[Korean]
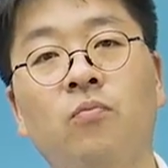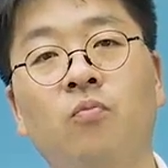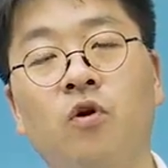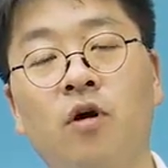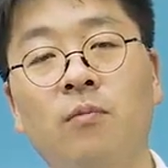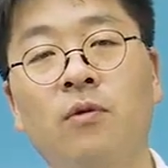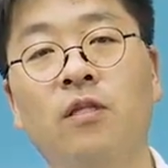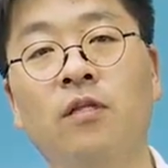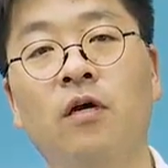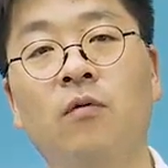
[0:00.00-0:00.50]

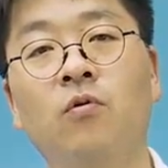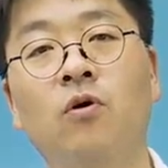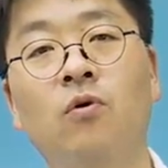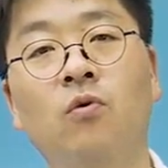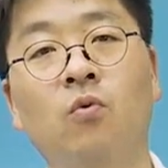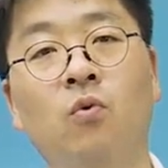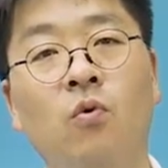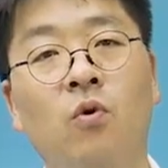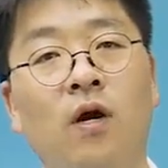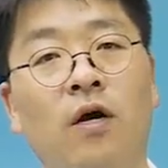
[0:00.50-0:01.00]

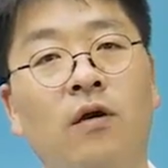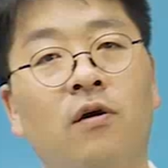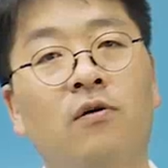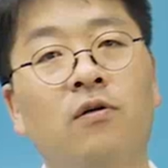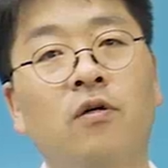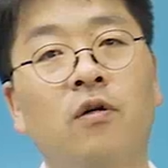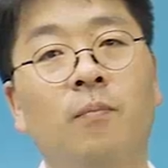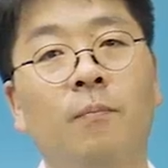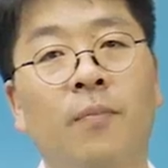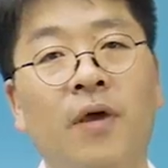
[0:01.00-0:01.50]
포함했다면 그
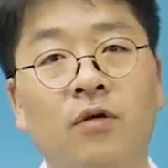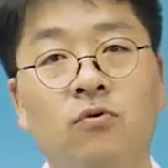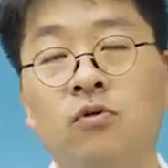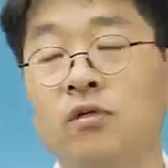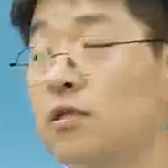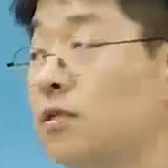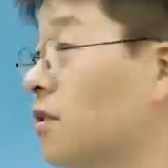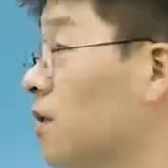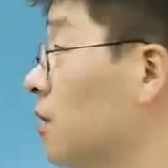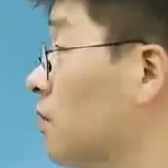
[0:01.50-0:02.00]
가격을 빼줘야
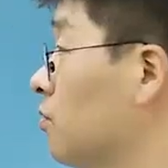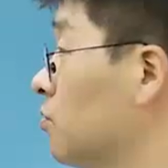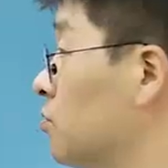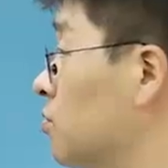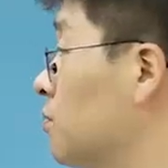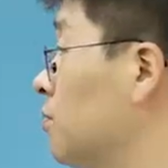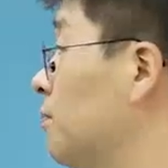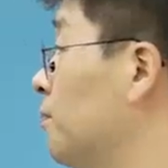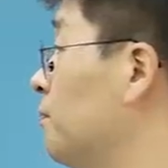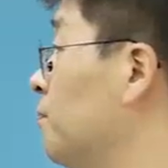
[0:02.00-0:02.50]
된다는 거죠.